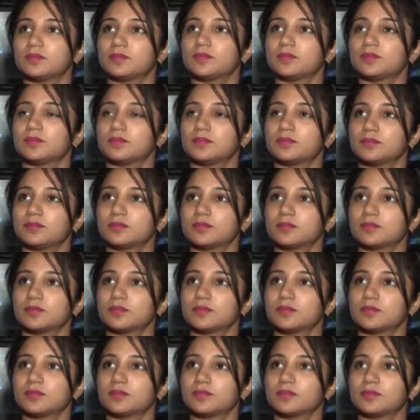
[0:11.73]

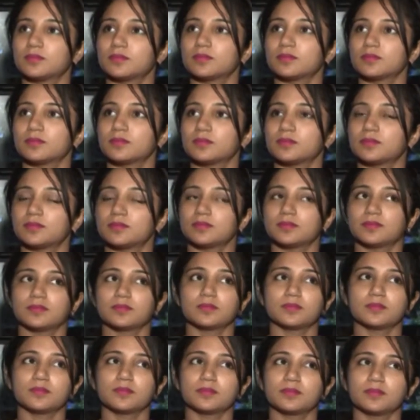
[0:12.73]
हम्म। तो आपको
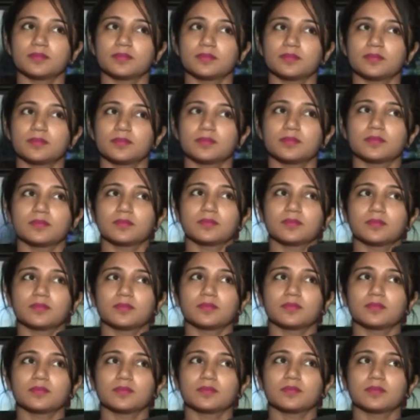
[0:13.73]
बालकृष्ण जी के साथ काम करके
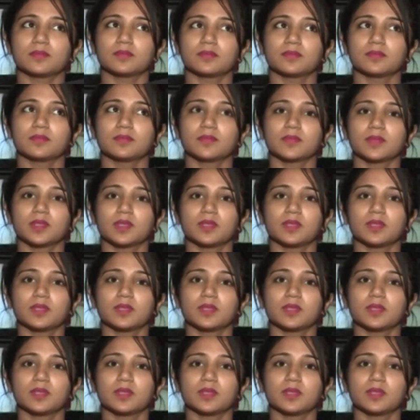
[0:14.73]
कितना मजा आया